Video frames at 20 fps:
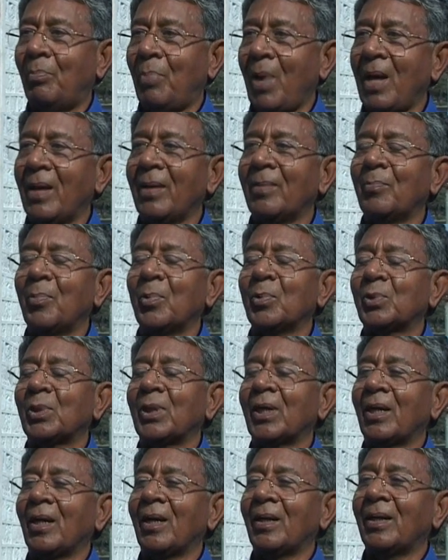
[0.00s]
पालन
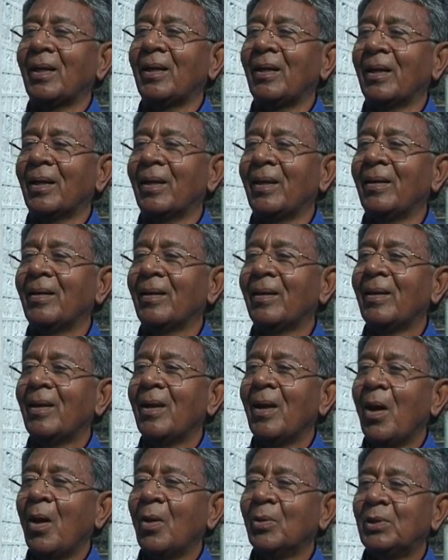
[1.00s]
पोषण करने लगे
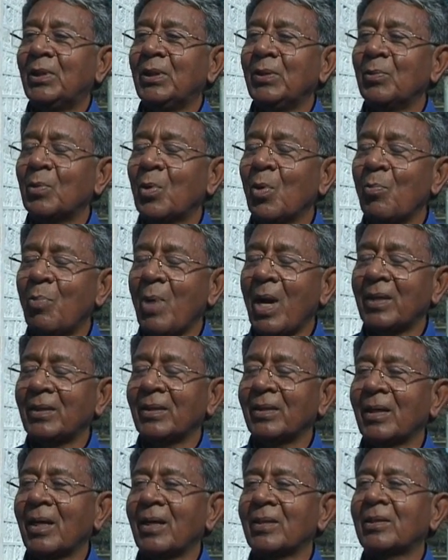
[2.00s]
और
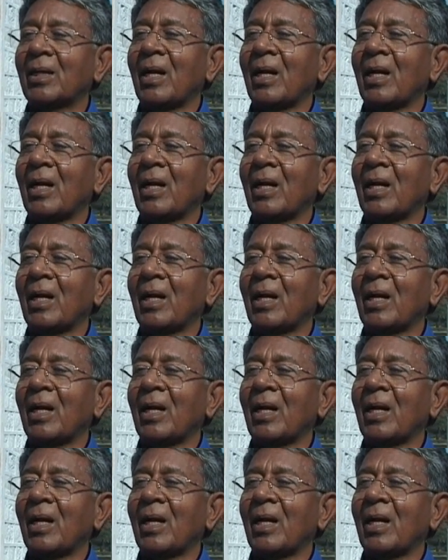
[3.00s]
जीविकोपार्जन का